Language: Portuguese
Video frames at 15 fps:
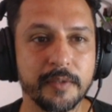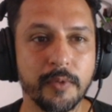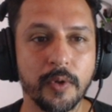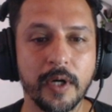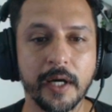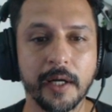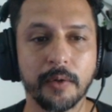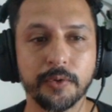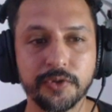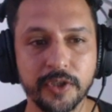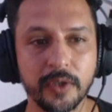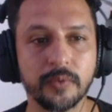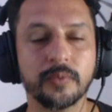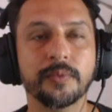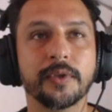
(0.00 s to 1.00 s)
é meu canal
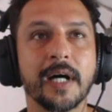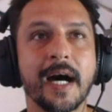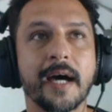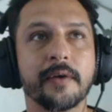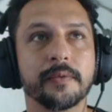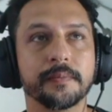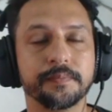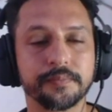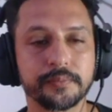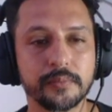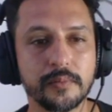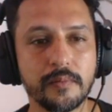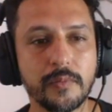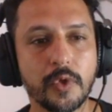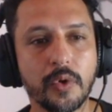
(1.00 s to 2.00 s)
secundário,
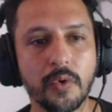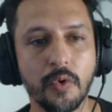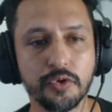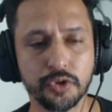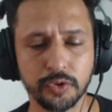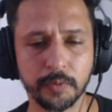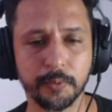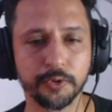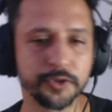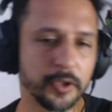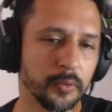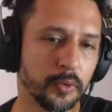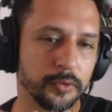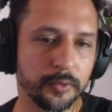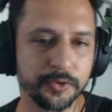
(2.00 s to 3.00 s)
onde eu estou postando
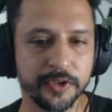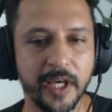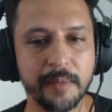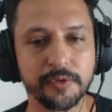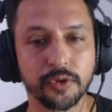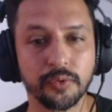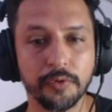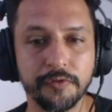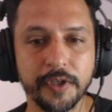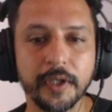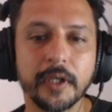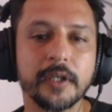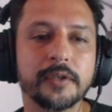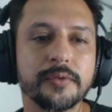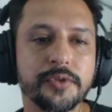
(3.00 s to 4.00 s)
outros games. Eu estou
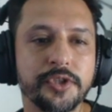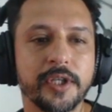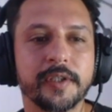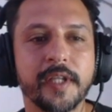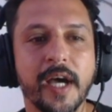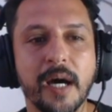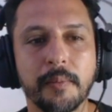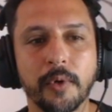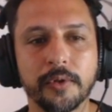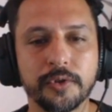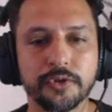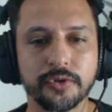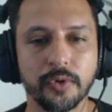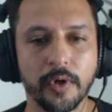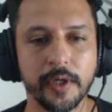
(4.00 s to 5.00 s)
virando o GTA modo
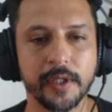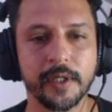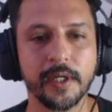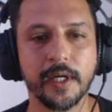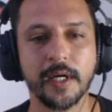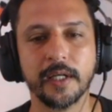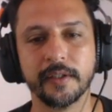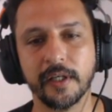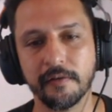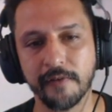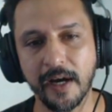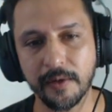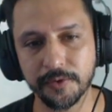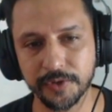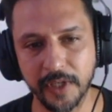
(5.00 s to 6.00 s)
história. Tem
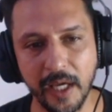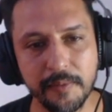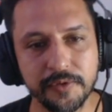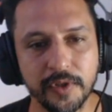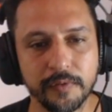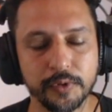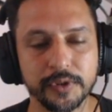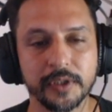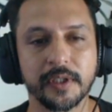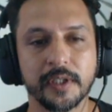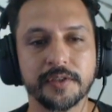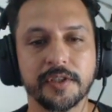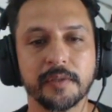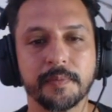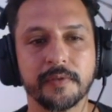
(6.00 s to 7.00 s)
vários games que eu vou estar tá
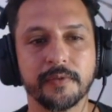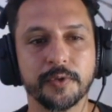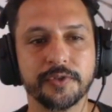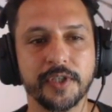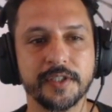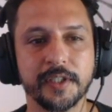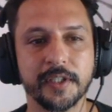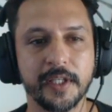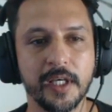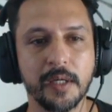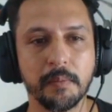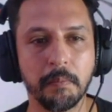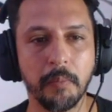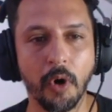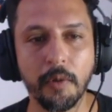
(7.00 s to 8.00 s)
trazendo para vocês aqui.
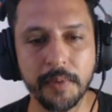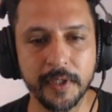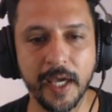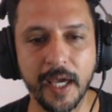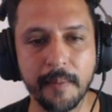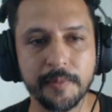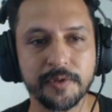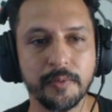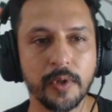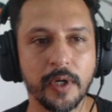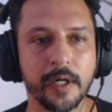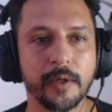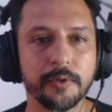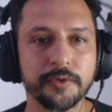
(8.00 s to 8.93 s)
Bob Games, meu canal